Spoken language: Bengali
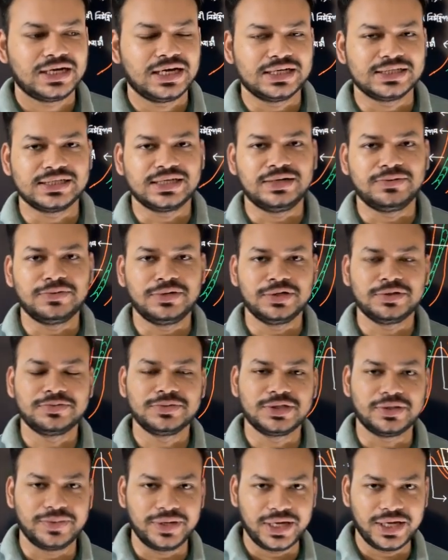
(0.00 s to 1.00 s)
আসসালামু আলাইকুম
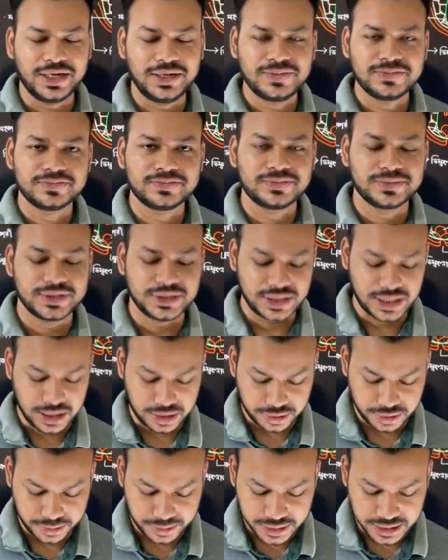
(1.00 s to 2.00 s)
সবাইকে
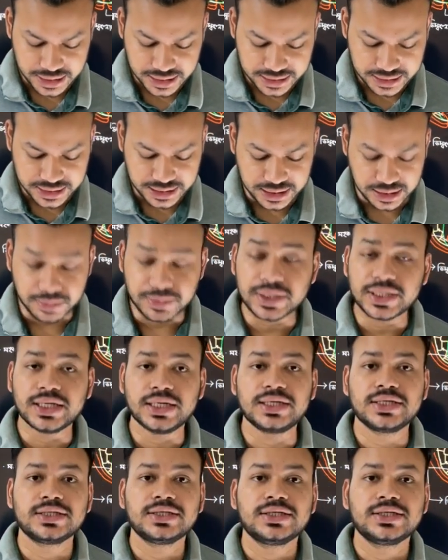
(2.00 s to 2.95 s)
স্বাগতম জানাচ্ছি আমাদের